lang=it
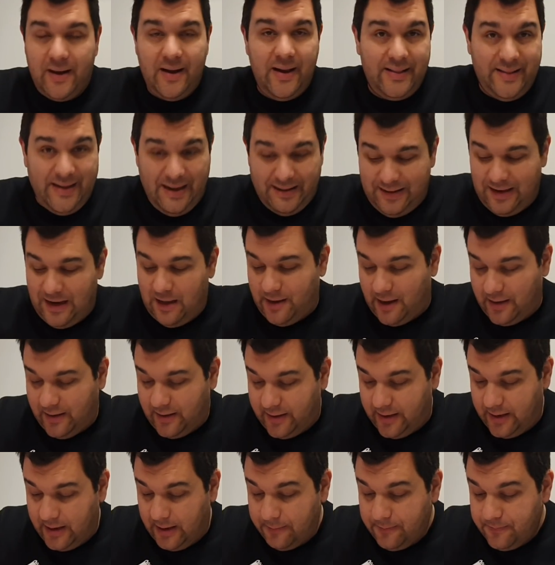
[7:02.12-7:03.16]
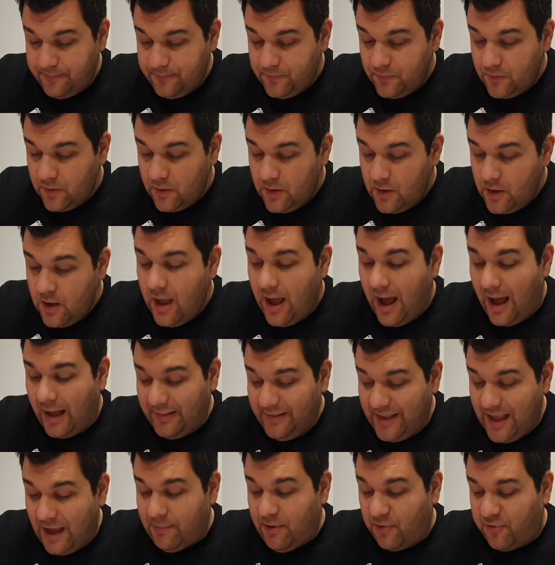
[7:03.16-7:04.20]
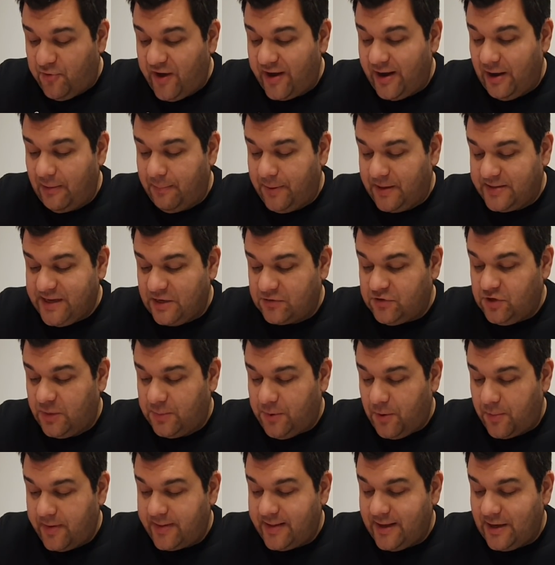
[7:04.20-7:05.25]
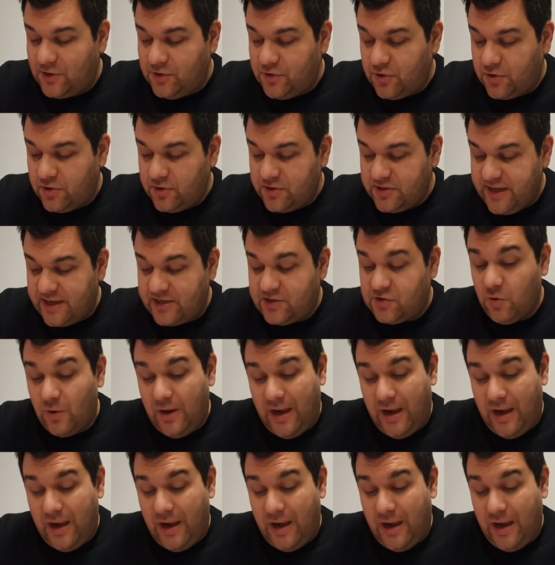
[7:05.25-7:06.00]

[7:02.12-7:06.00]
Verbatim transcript: l'età della macchina. Andiamo a fare il passaggio di proprietà il giorno stesso,